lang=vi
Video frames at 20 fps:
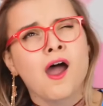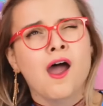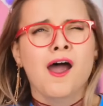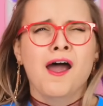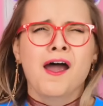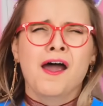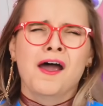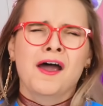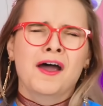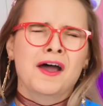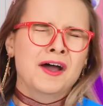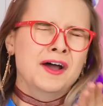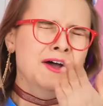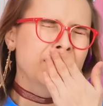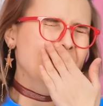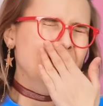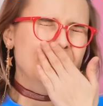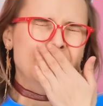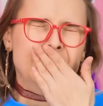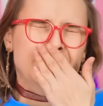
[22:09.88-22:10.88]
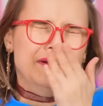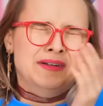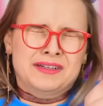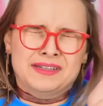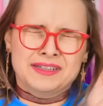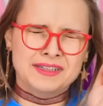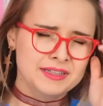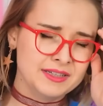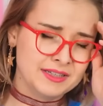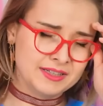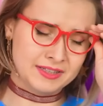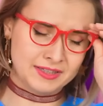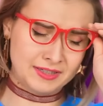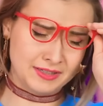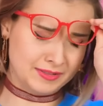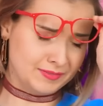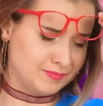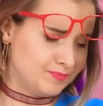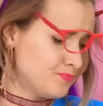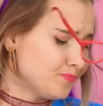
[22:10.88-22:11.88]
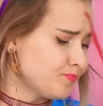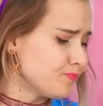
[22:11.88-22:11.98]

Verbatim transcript: Nhìn màn hình lâu buồn ngủ ghê.